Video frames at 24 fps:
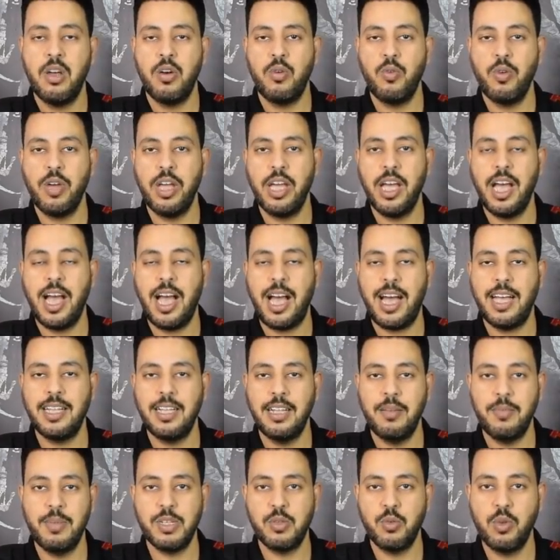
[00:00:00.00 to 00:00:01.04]
واحد
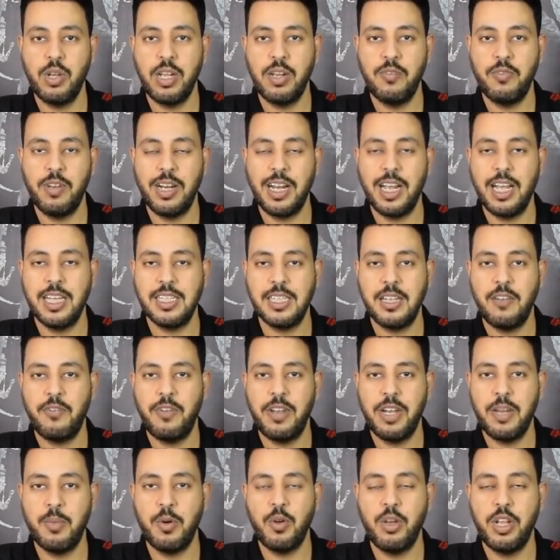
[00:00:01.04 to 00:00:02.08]
المسؤولين في الجهاز
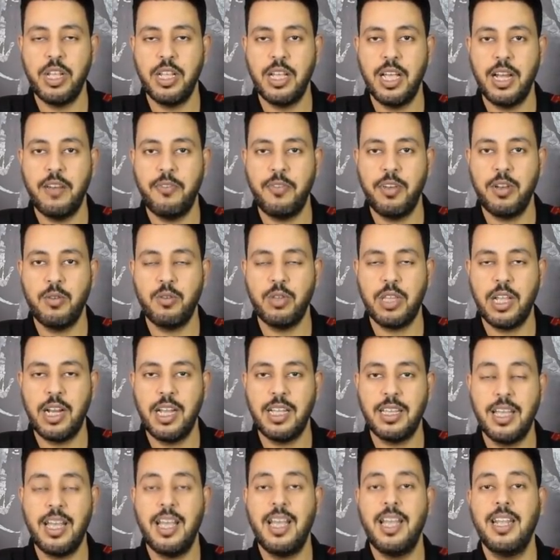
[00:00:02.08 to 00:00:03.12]
الفني مواليد
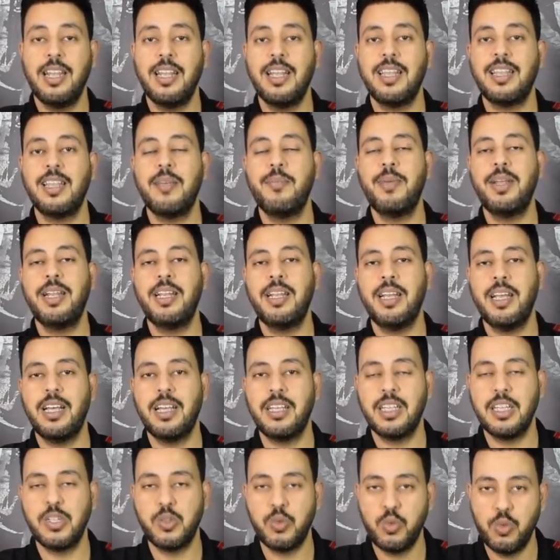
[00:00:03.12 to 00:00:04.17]
2003 نتمنى
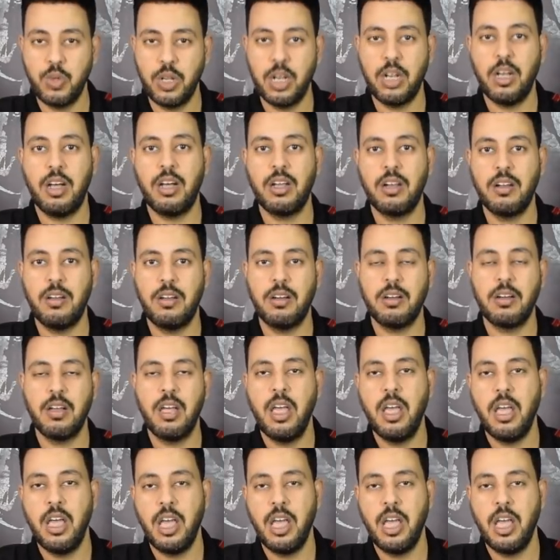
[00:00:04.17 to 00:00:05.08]
تسود الاخلاق